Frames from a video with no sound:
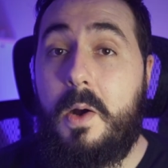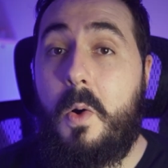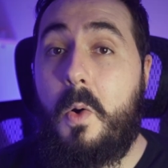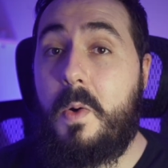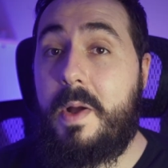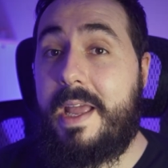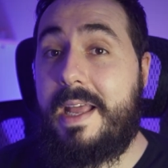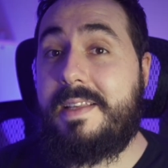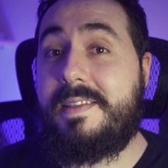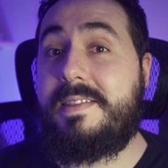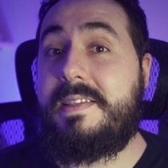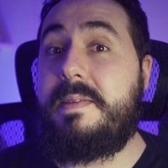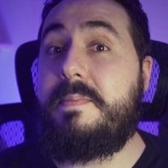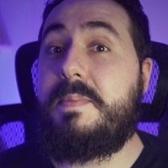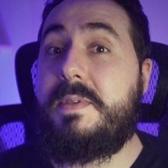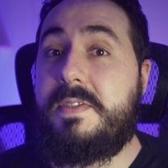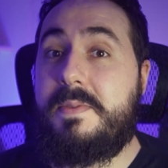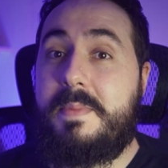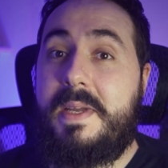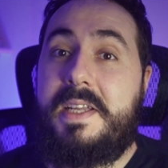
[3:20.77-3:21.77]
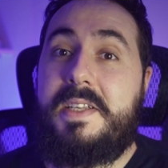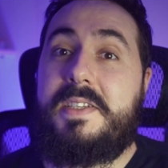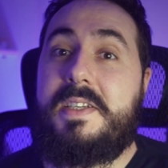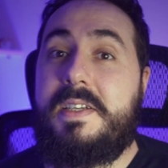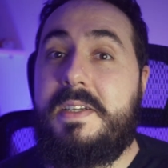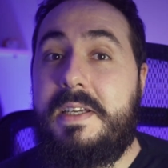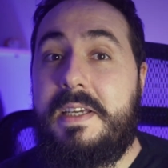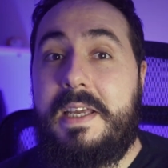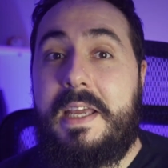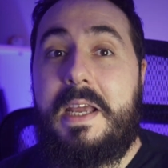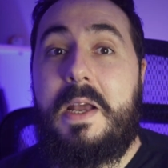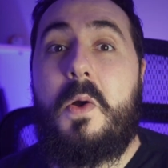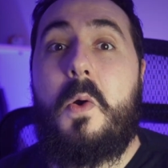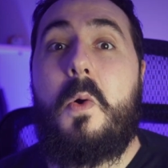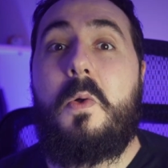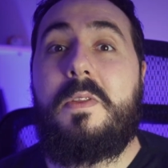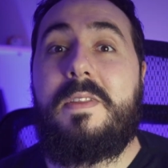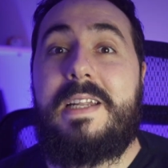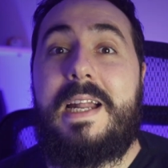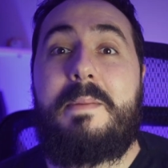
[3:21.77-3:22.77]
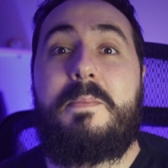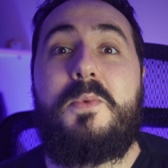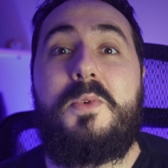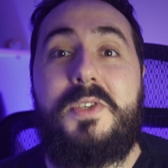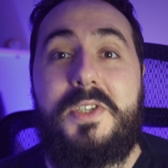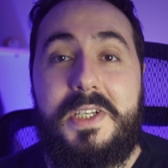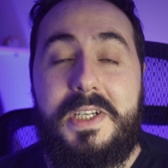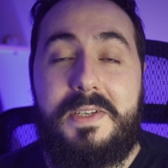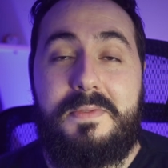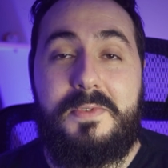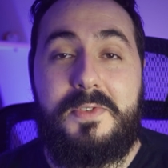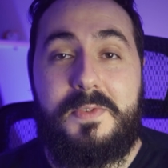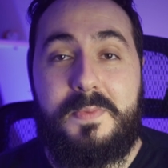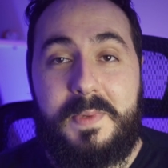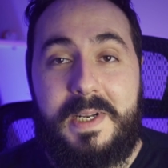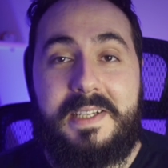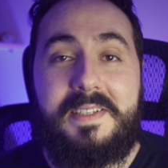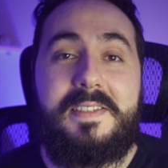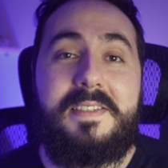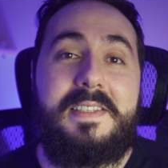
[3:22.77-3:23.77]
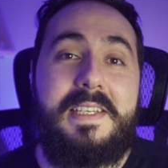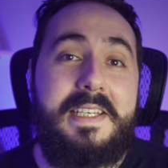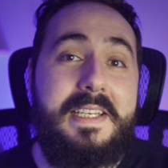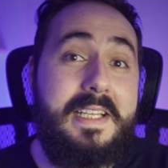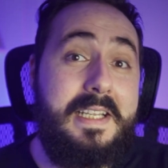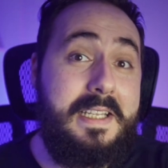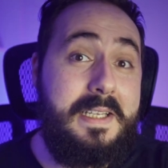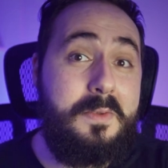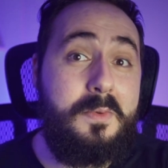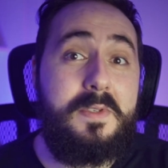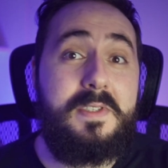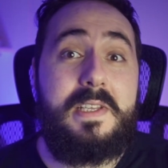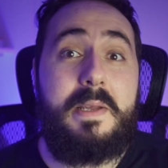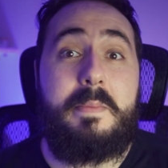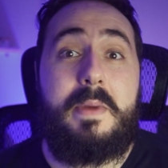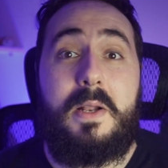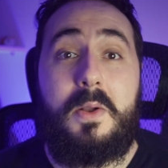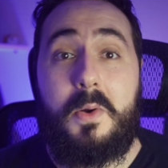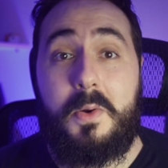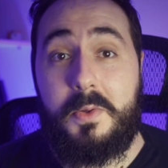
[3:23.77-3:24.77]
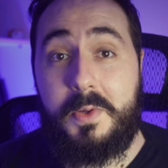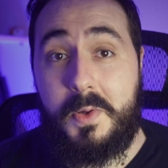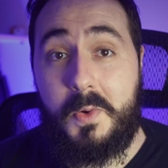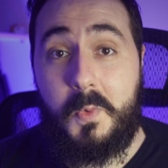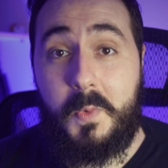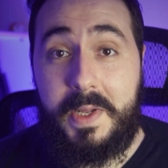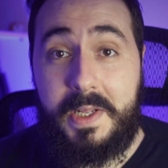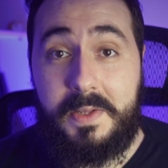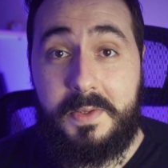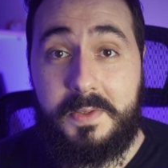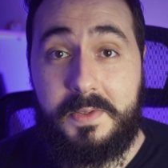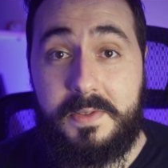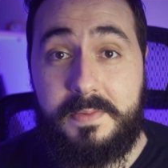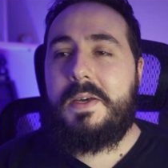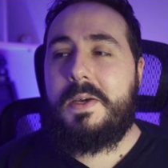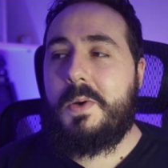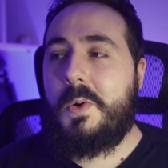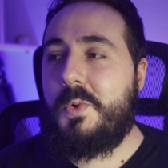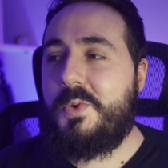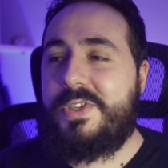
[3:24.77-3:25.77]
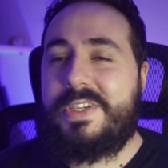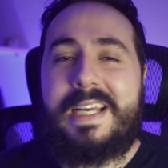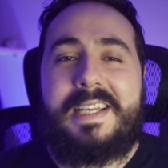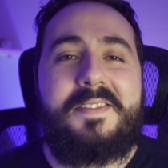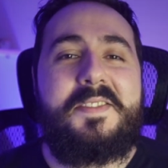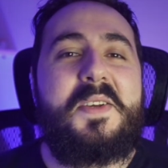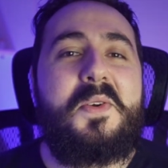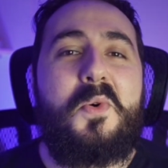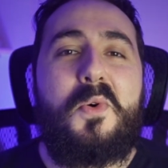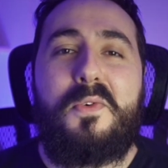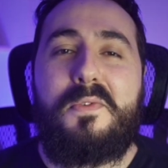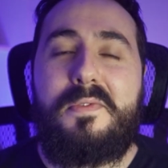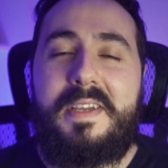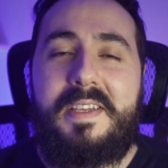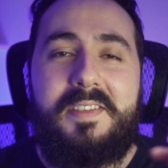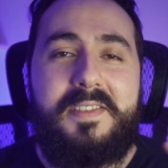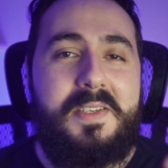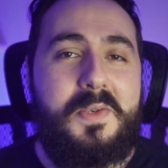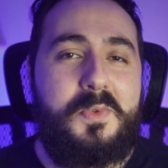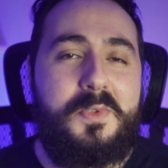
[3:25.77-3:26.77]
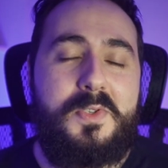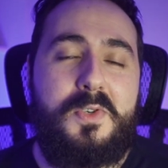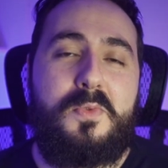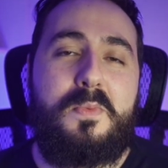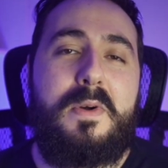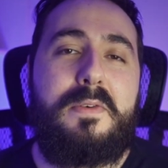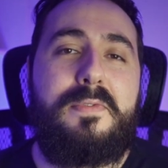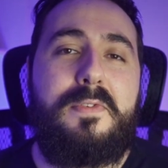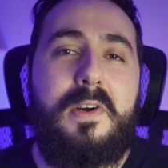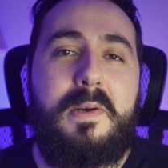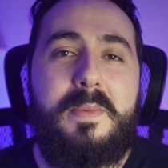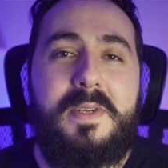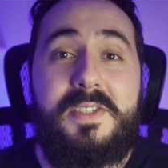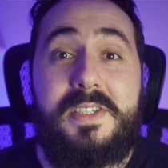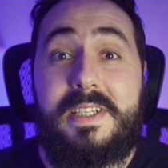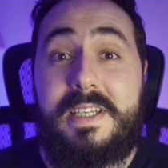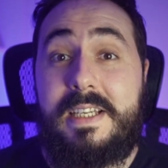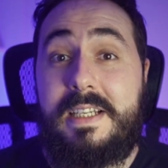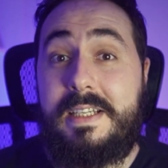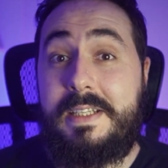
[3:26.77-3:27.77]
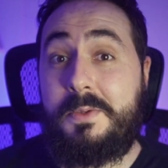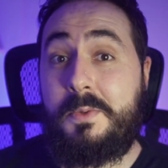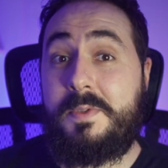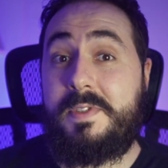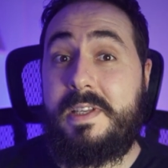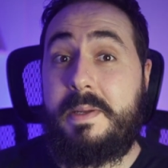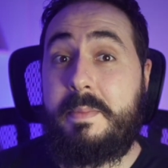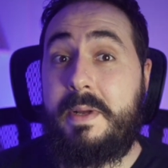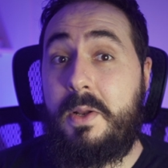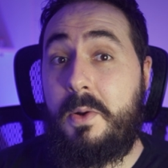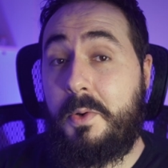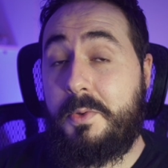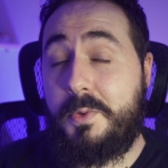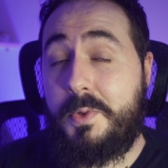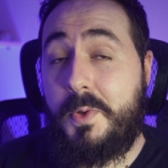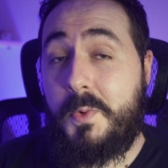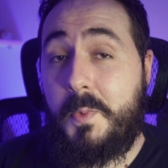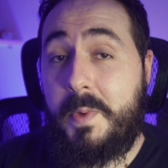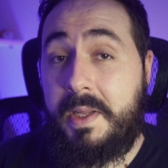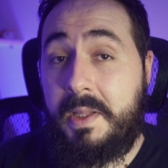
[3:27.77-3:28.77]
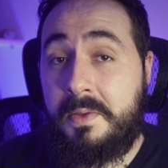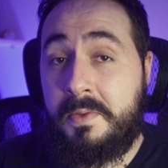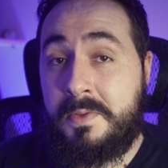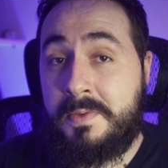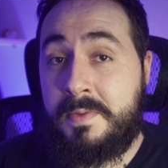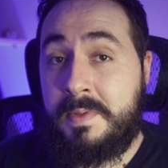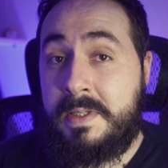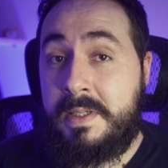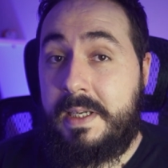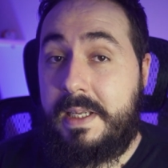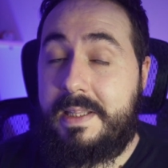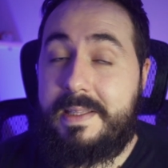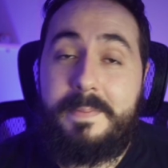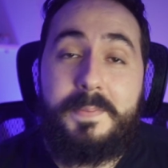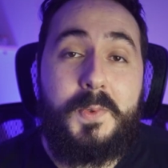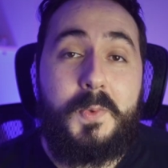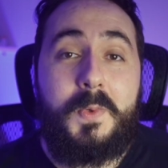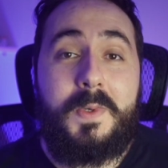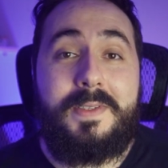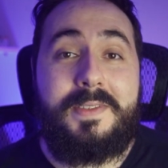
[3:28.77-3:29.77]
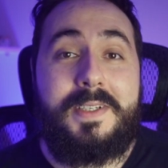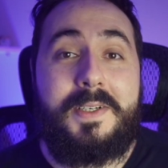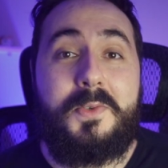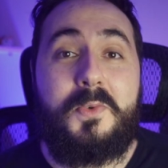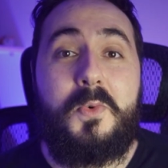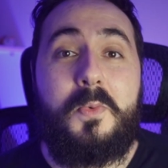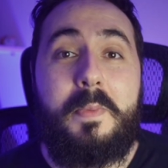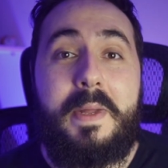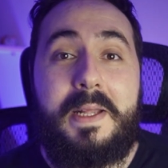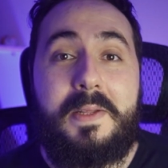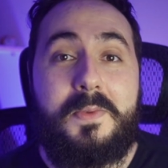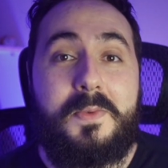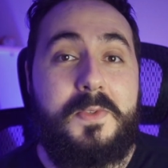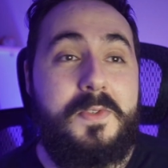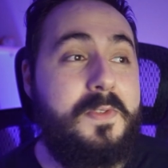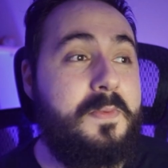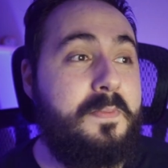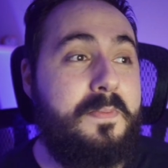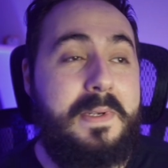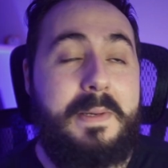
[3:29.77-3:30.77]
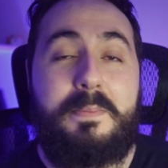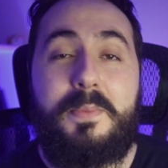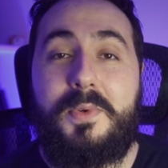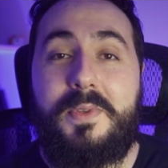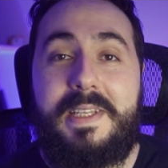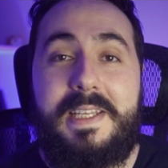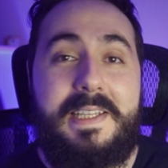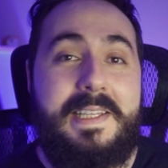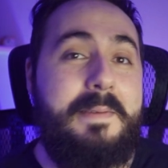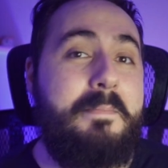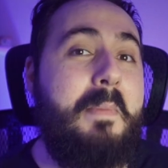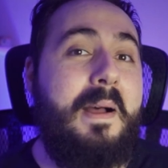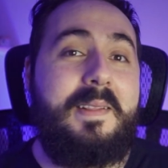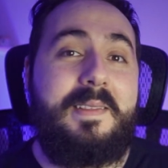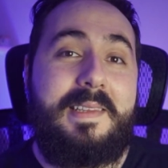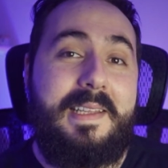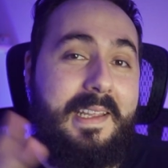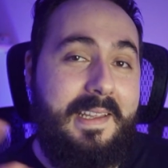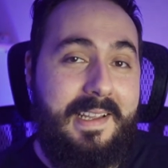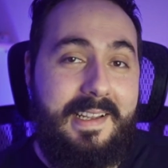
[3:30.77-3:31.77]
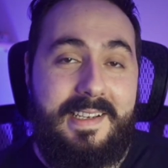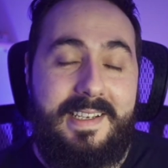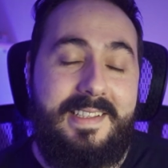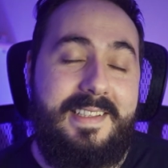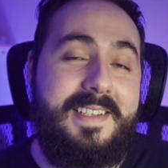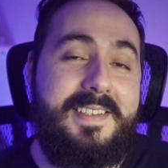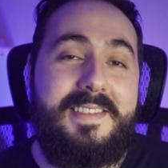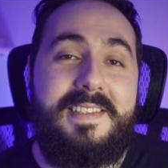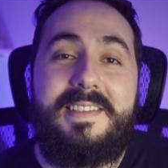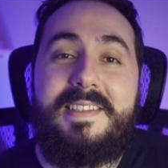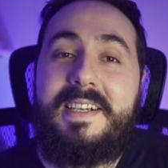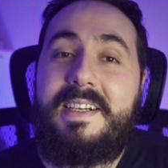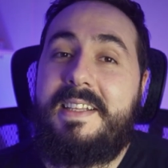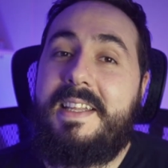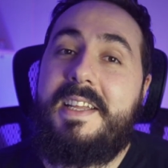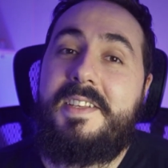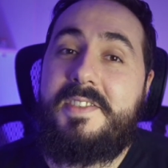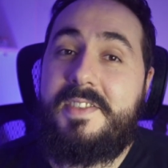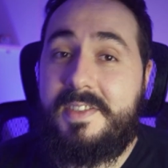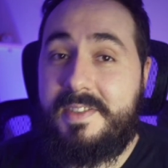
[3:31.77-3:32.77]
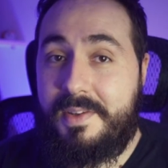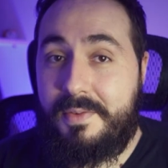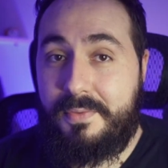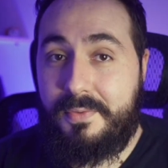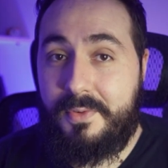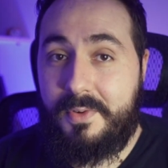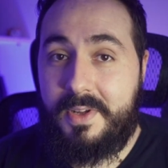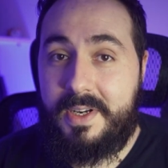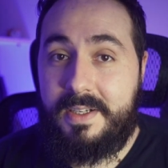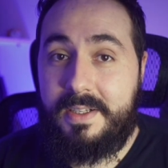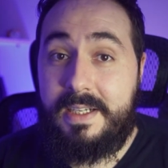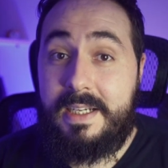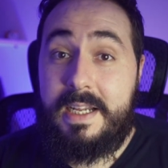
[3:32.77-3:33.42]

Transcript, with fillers: ou quer simplesmente encontrar motivos para dizer que Linux é melhor do que o Windows. Ou já se convenceu de alguma forma de que Linux é melhor do que o Windows e está procurando argumentos para poder debater aí nas internets afora.